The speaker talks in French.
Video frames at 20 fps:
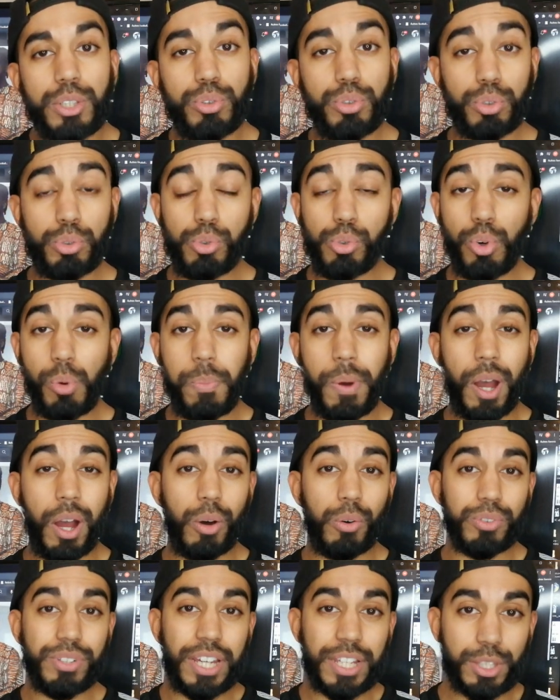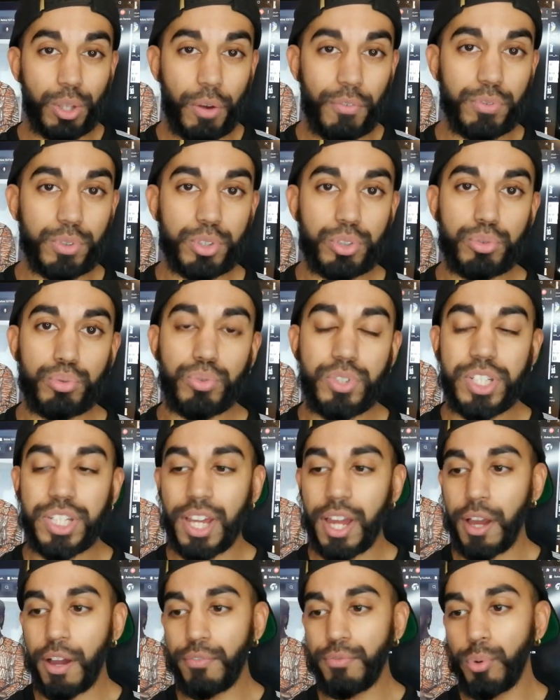Du coup, ben, on attend votre
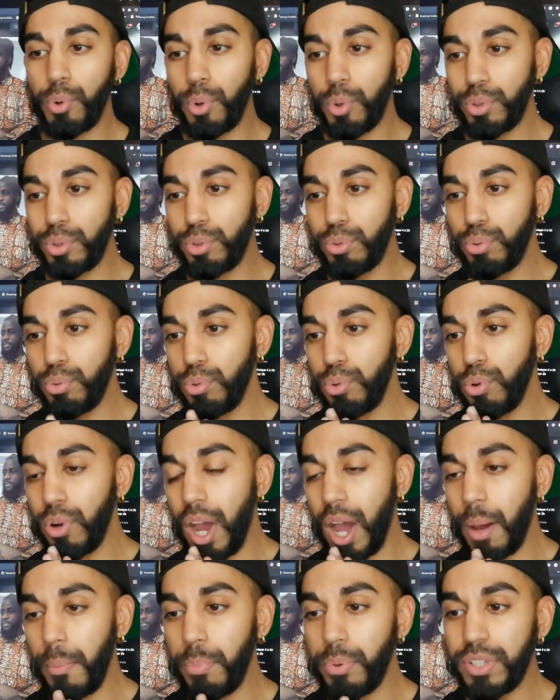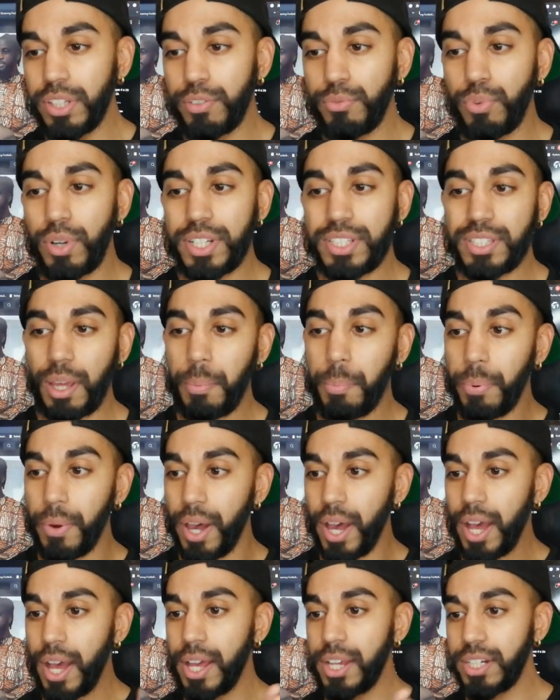soutien, vos retours. Abonnez-vous à sa
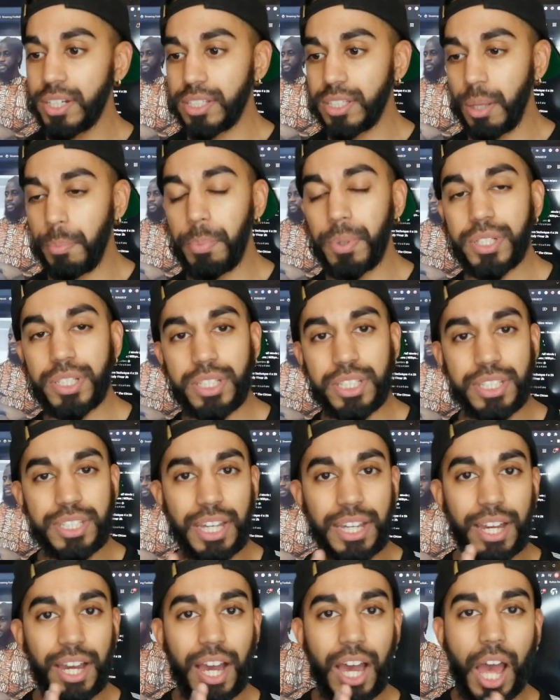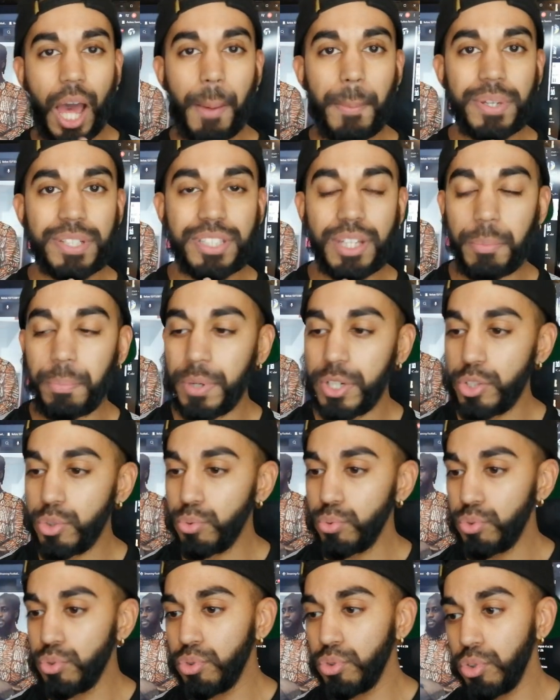page, à sa page Instagram, à sa page
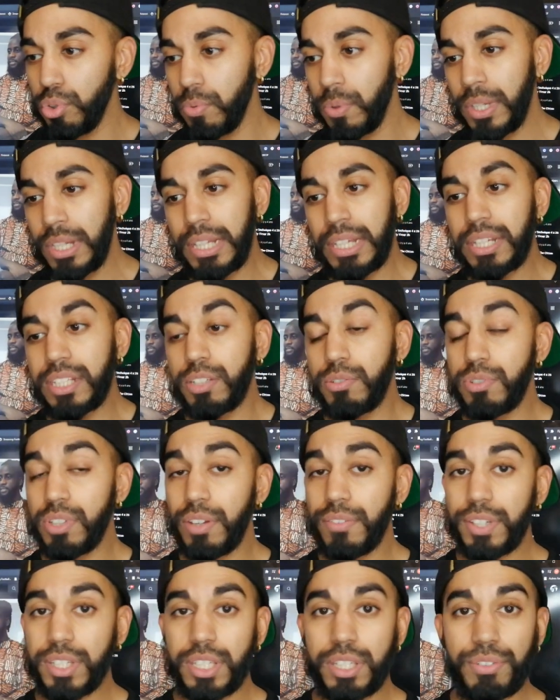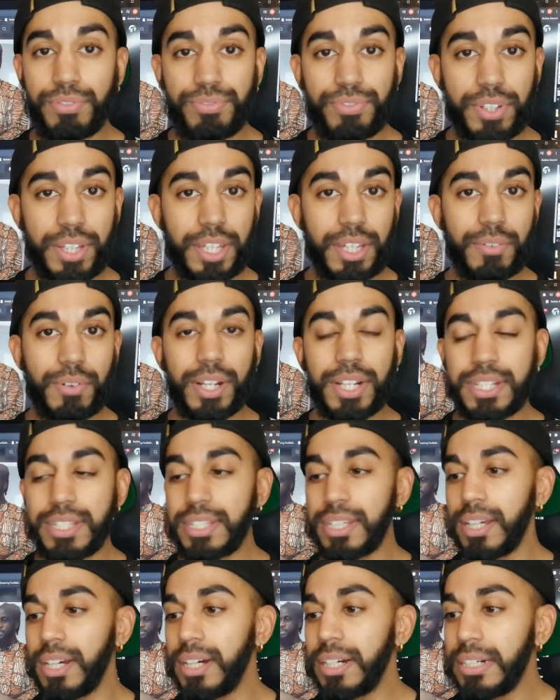YouTube. Si vous avez kiffé, voilà,
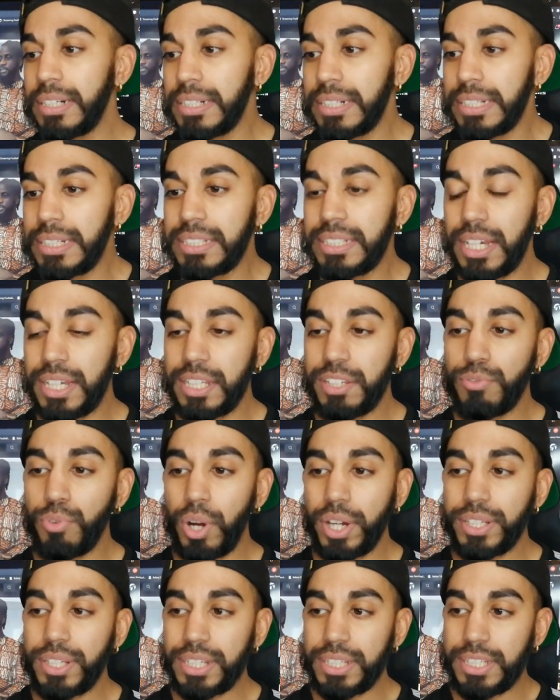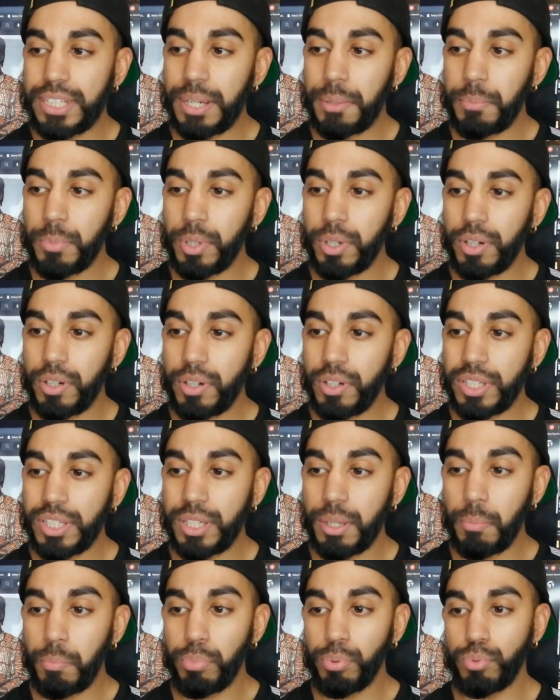c'est un Ivoirien qui aime euh,
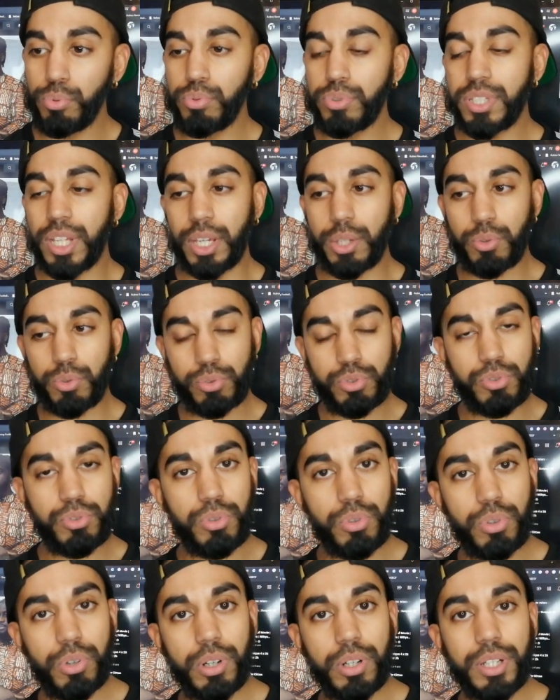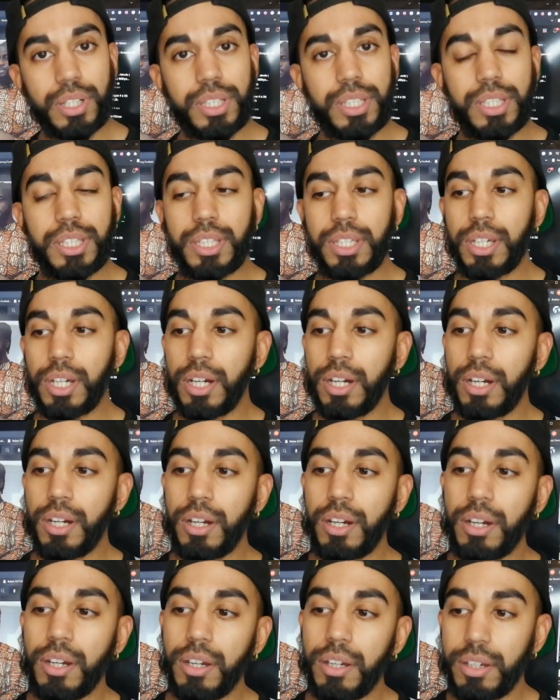qui aime beaucoup sa culture,
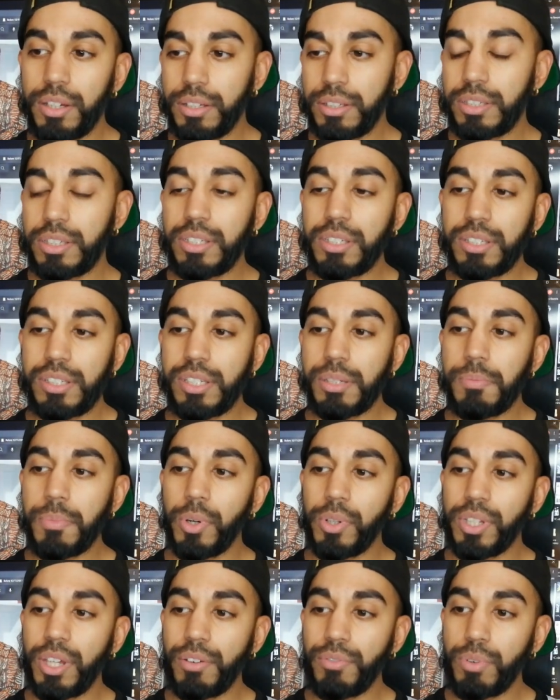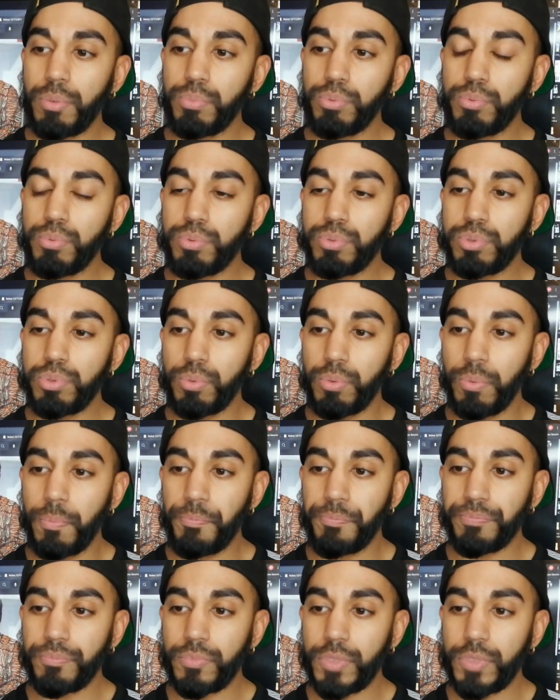euh, qui qui met en avant beaucoup son